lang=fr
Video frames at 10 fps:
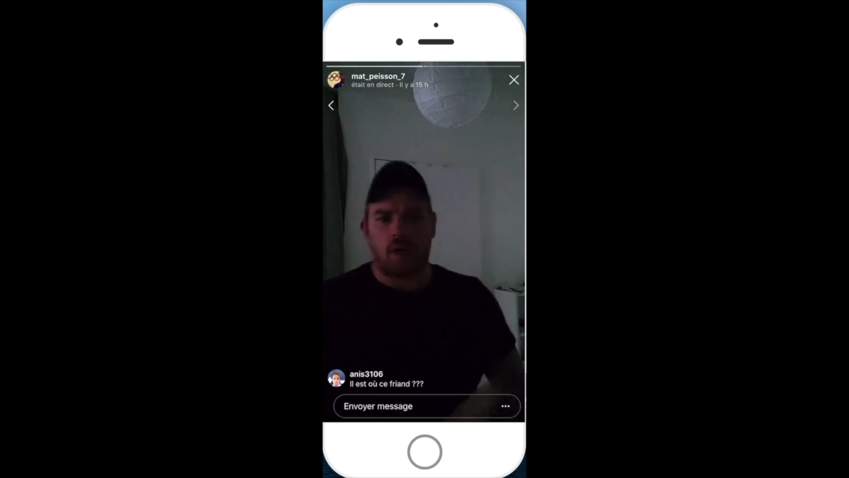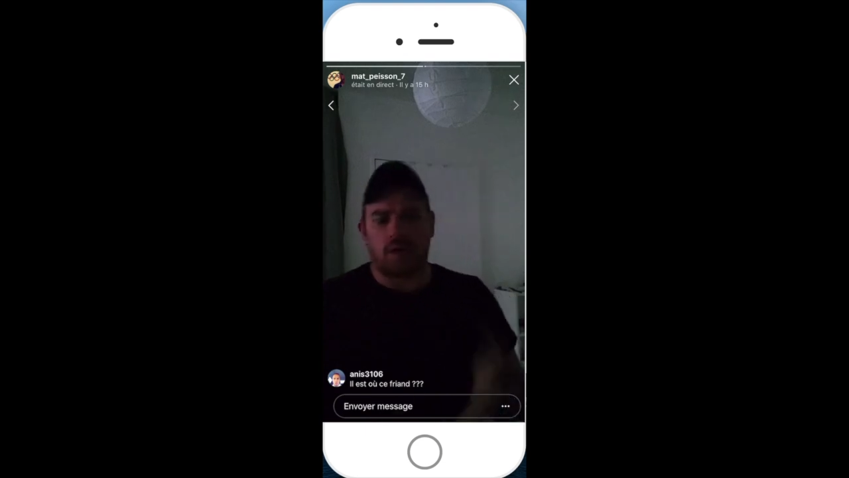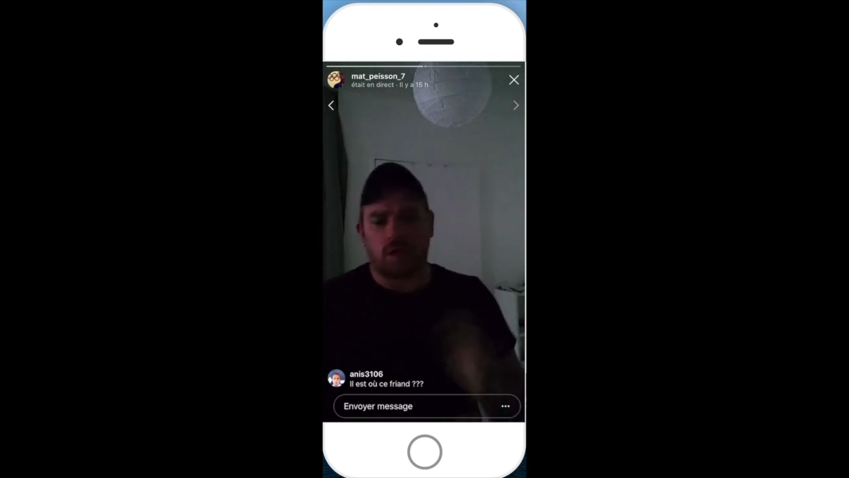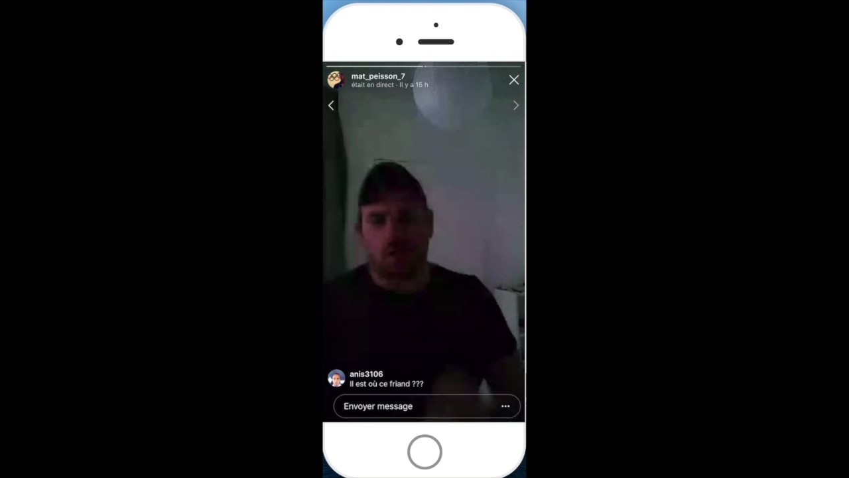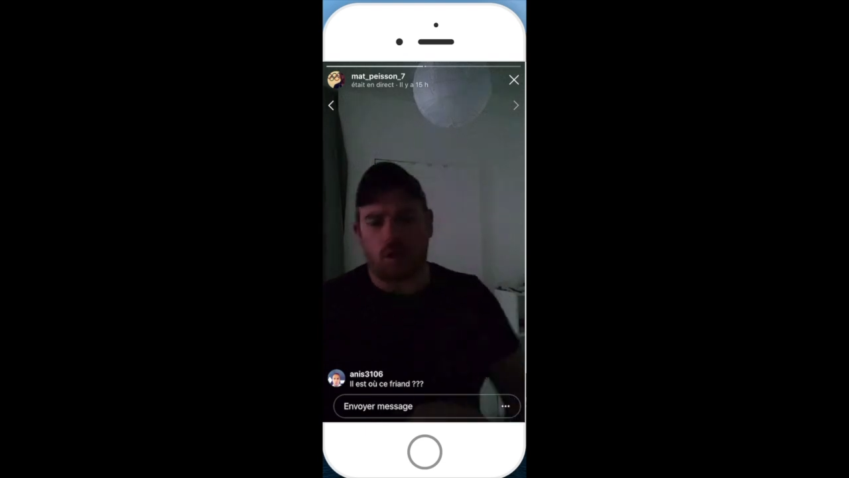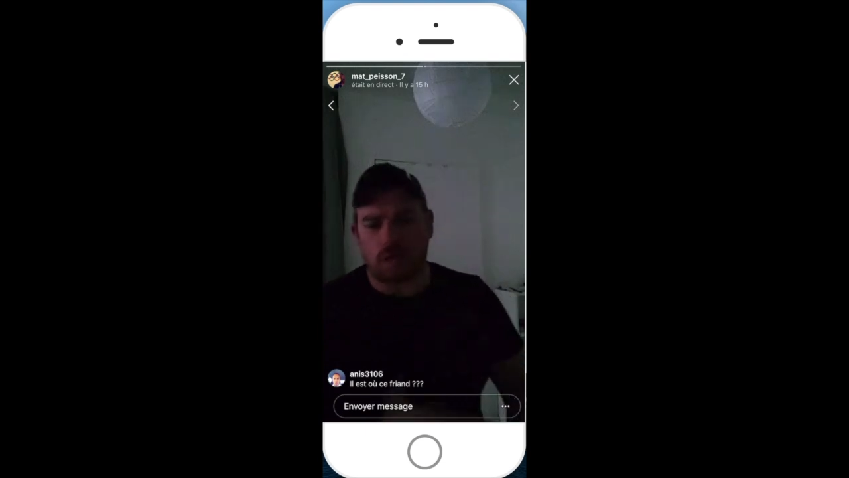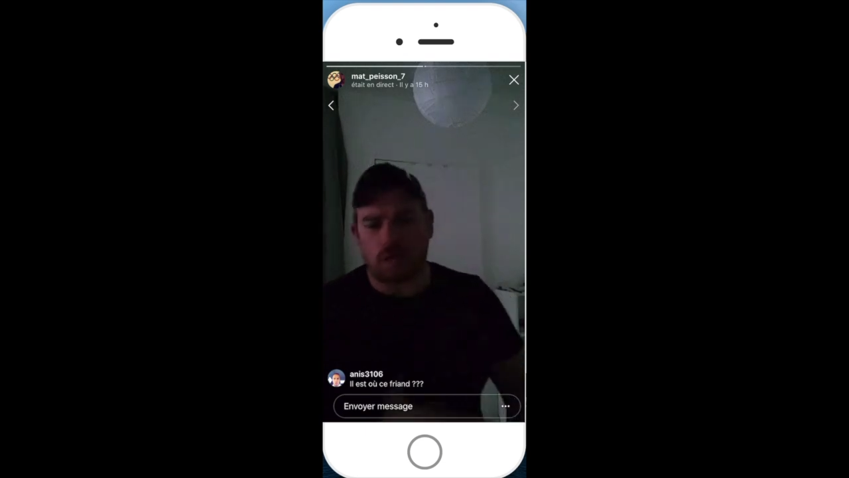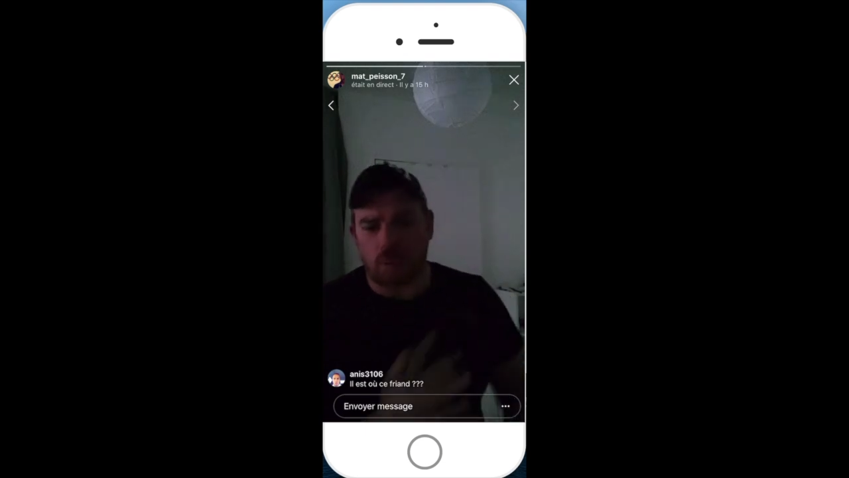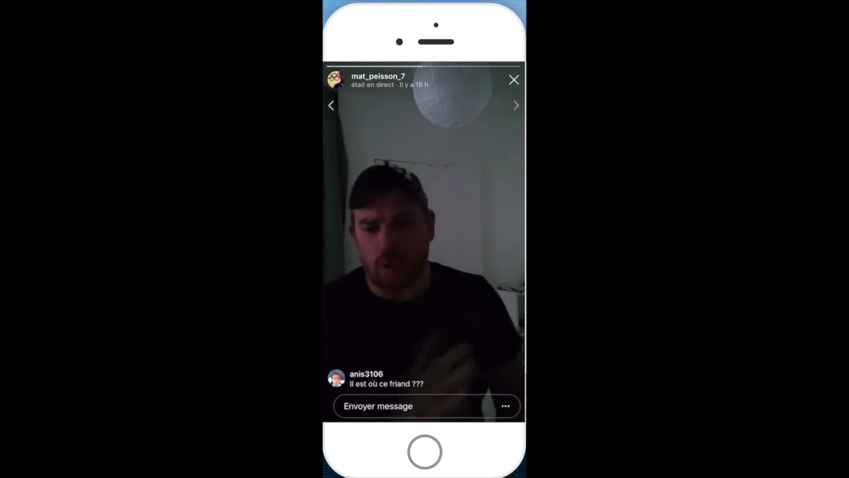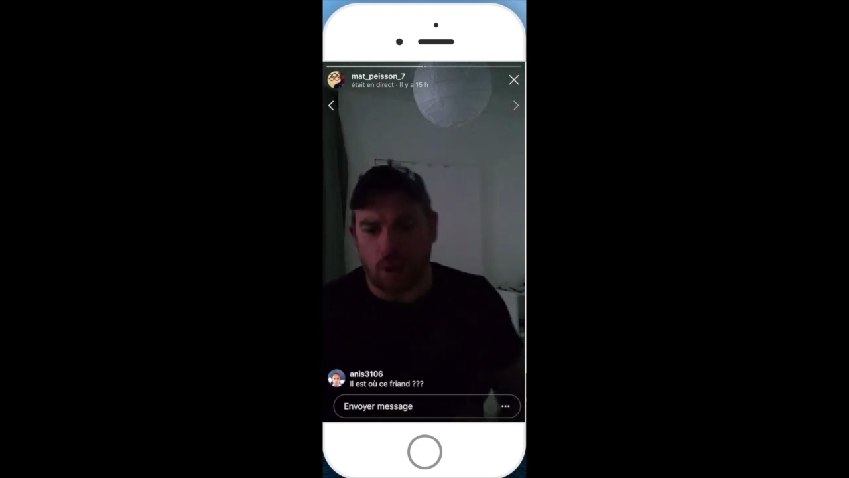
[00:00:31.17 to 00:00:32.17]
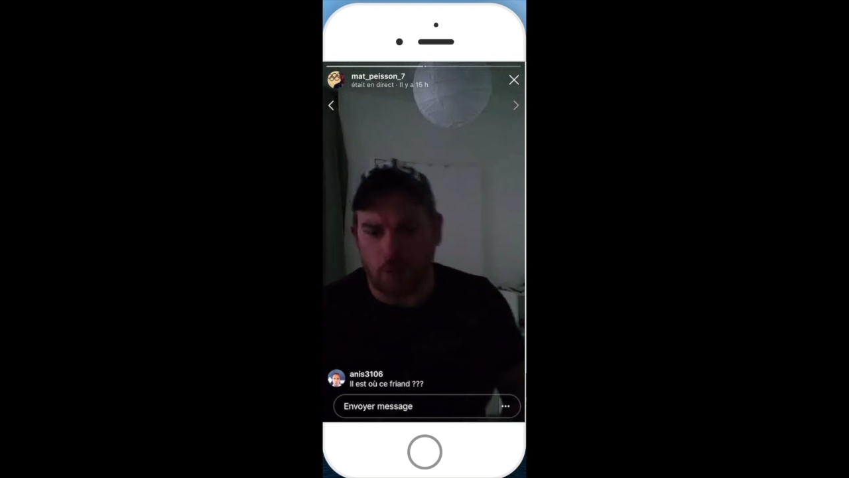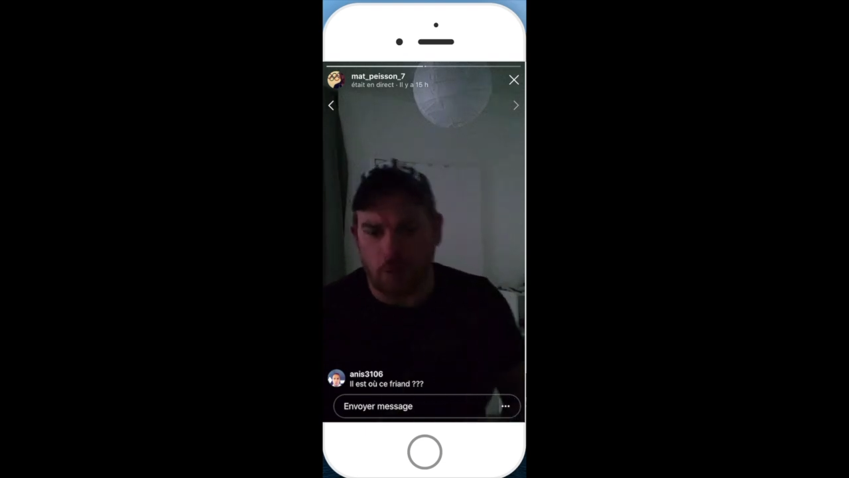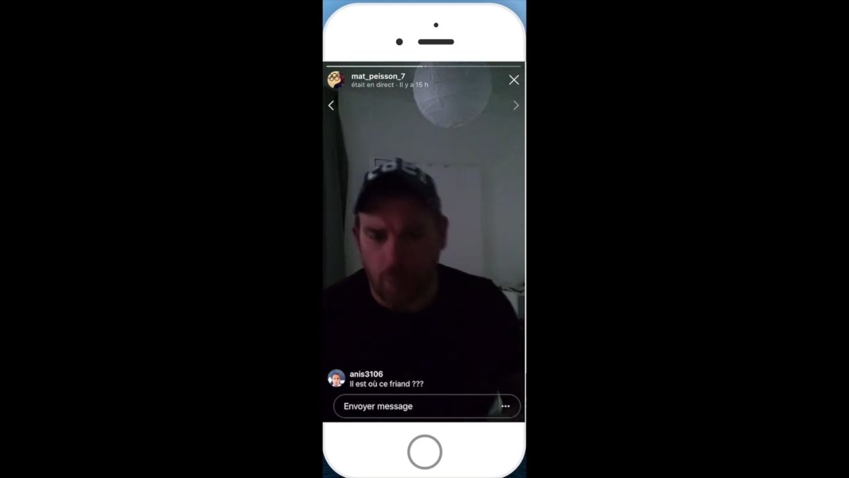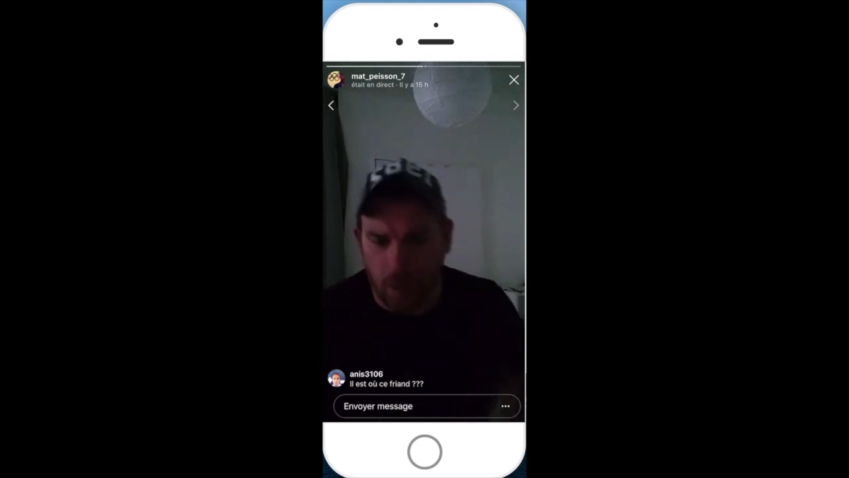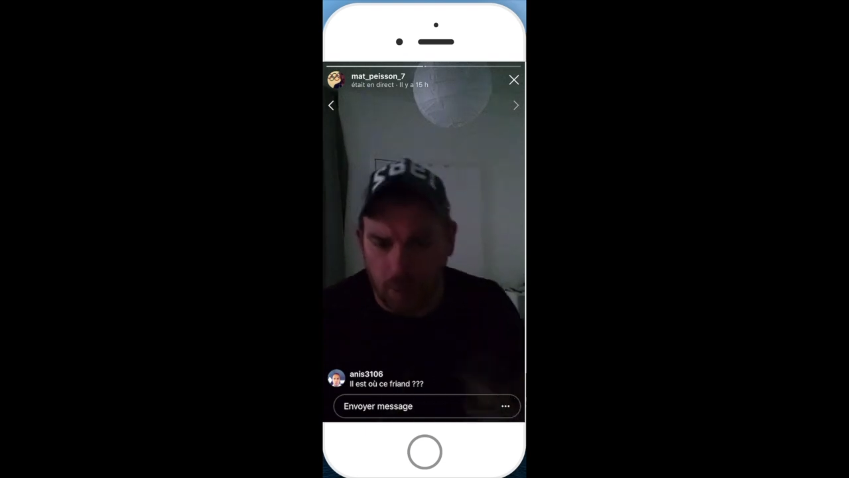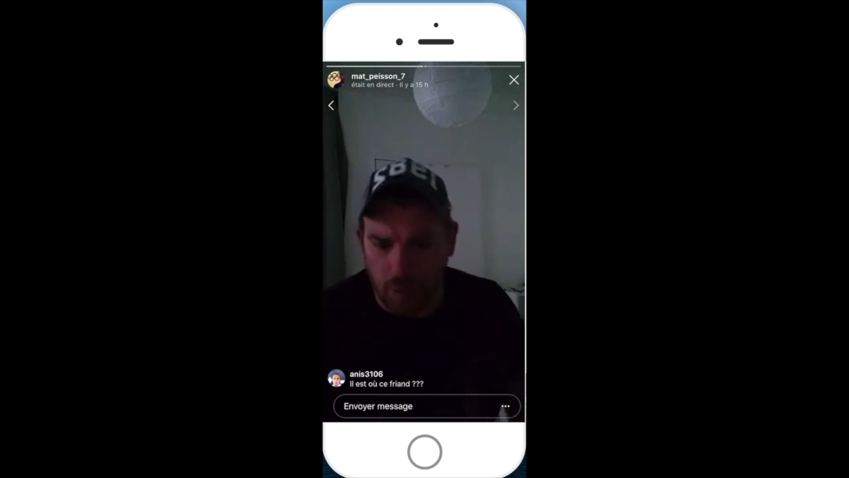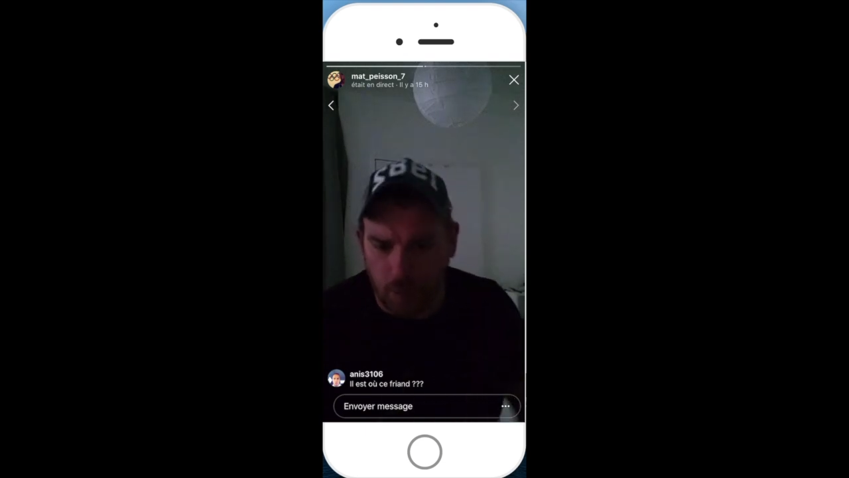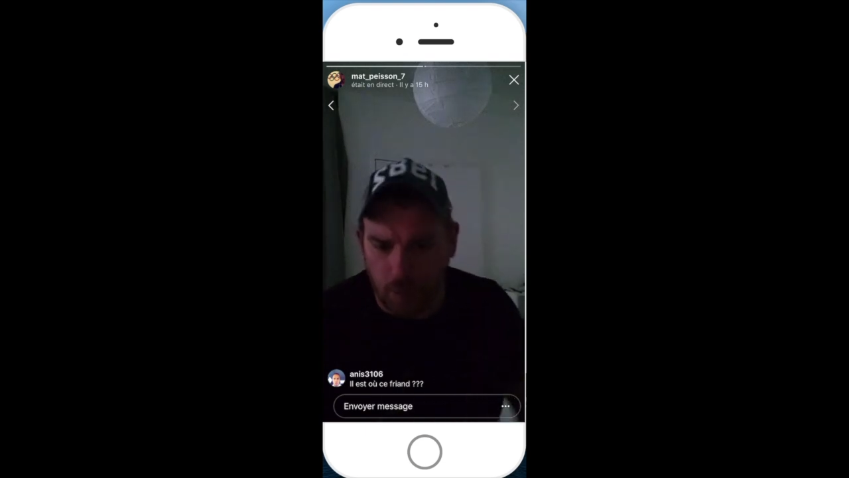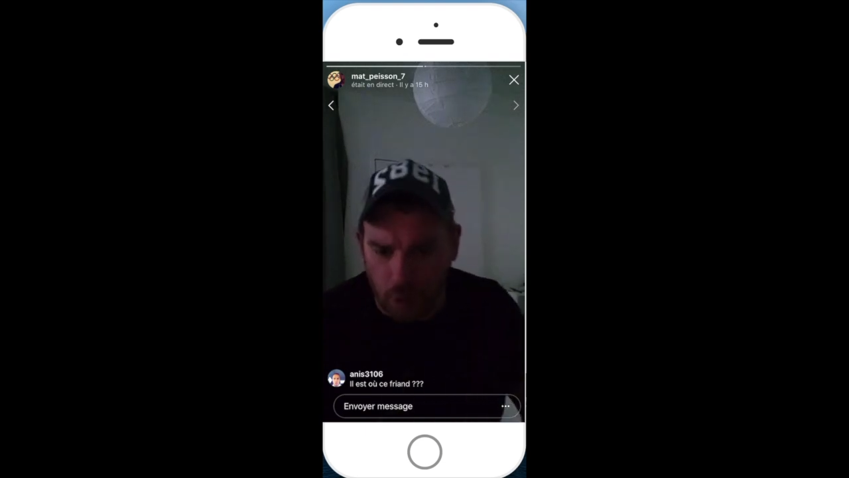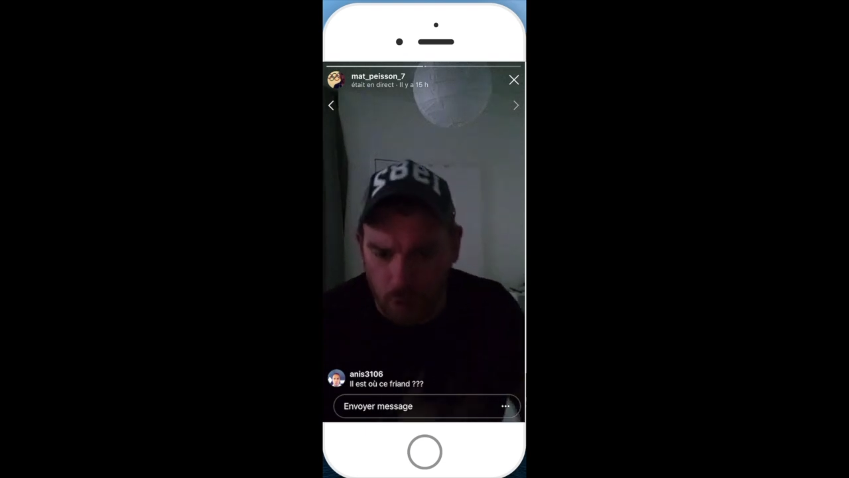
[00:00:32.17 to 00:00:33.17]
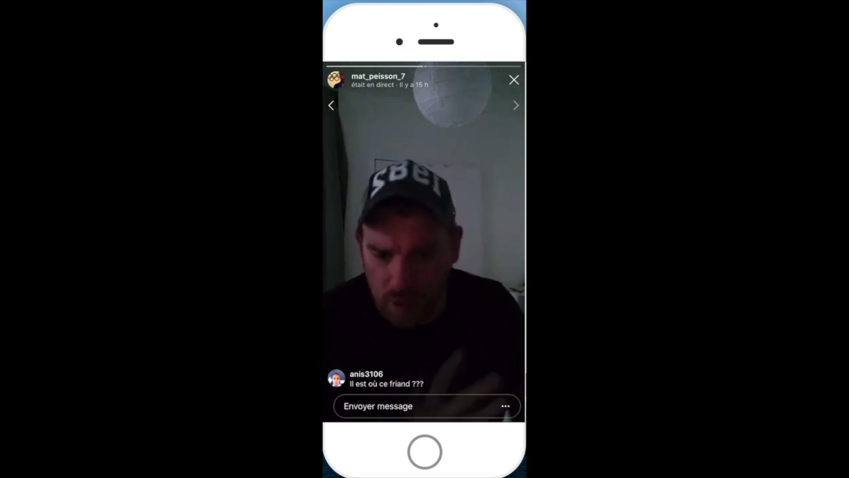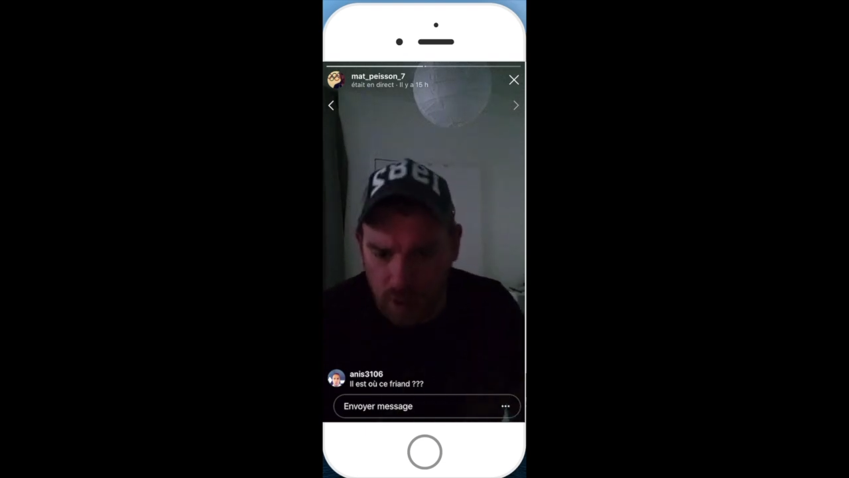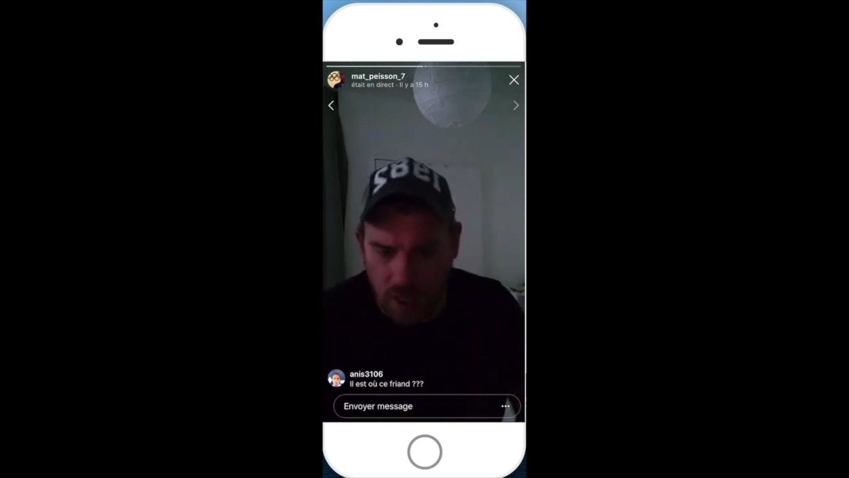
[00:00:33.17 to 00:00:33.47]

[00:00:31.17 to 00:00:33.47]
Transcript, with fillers: Donc c'est bon, on a récupéré un peu tout le monde. Oisy est là.